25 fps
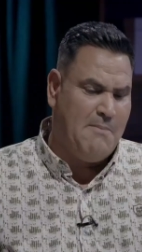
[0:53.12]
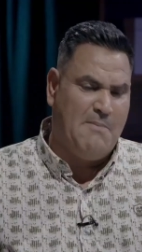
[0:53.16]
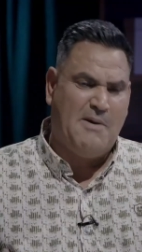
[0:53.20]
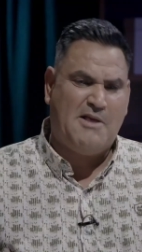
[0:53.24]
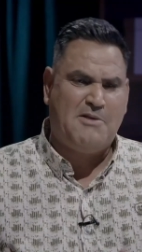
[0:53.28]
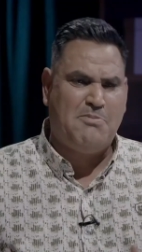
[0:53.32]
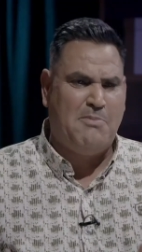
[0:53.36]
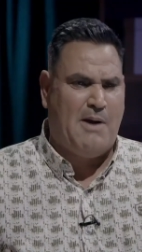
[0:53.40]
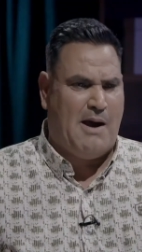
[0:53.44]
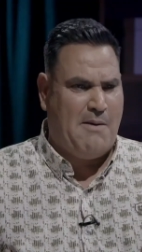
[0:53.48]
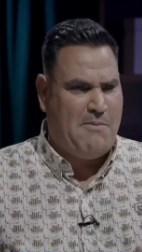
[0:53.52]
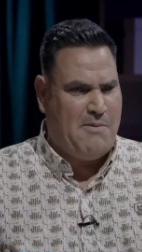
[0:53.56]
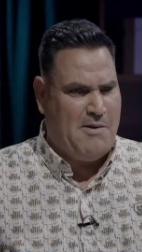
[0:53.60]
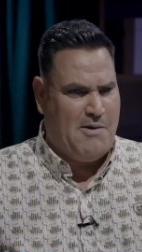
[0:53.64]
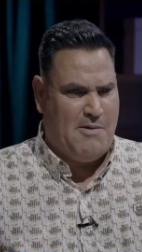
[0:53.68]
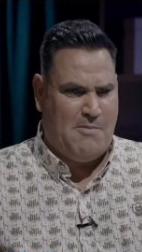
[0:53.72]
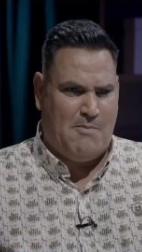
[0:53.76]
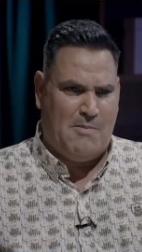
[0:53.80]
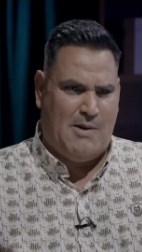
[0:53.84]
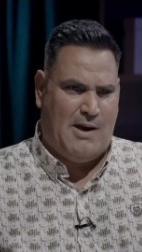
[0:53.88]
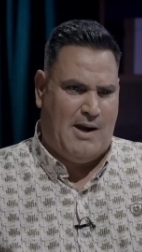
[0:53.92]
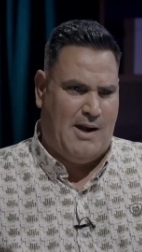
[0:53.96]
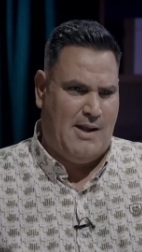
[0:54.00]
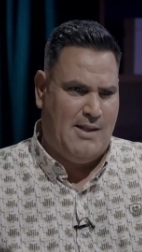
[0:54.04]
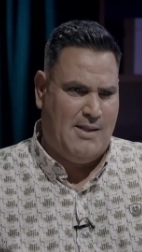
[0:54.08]
بس ما
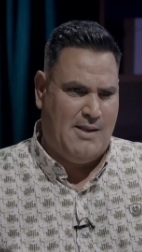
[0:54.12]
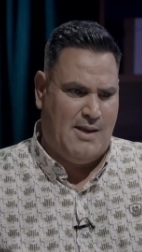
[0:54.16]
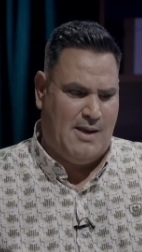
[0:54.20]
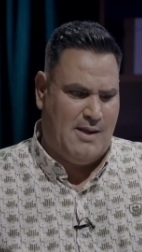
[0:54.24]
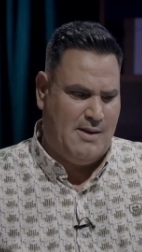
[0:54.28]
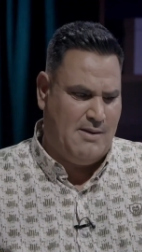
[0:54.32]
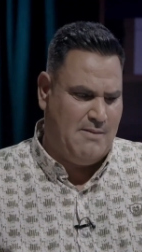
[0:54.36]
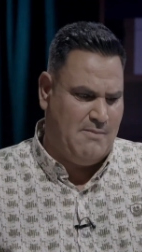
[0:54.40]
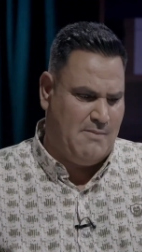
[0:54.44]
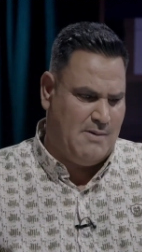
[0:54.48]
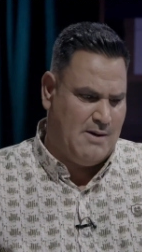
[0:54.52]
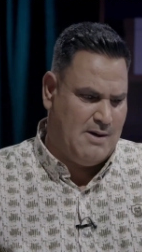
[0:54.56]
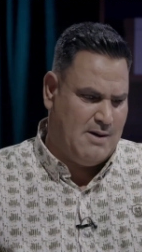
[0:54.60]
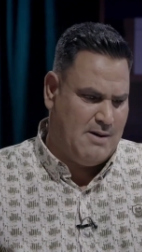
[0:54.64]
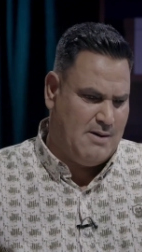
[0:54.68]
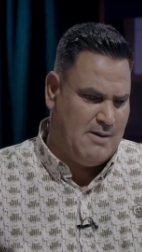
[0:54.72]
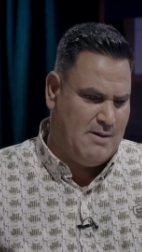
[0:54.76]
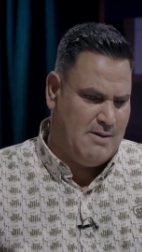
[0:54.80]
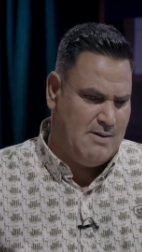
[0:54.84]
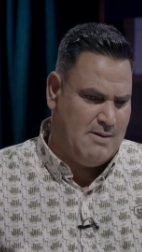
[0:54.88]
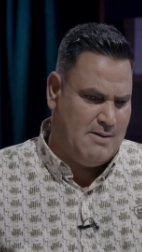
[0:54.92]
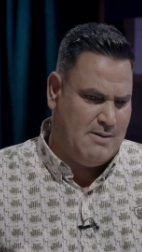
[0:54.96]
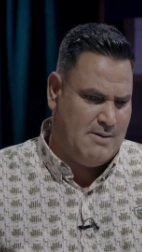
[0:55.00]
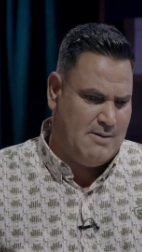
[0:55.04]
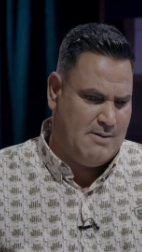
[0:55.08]
بيهم واحد يعني
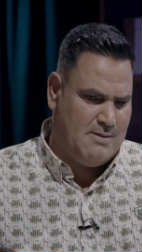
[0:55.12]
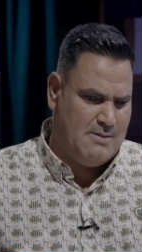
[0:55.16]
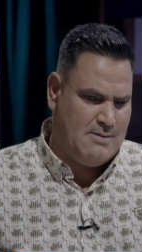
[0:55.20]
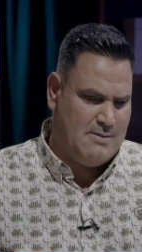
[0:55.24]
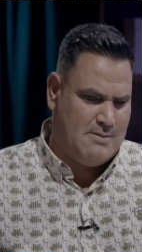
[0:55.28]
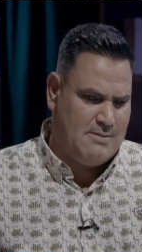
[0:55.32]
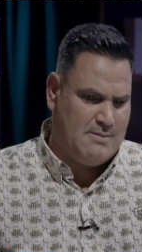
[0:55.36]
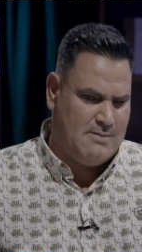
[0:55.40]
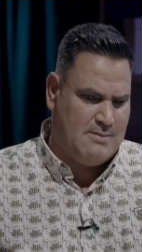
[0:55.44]
ما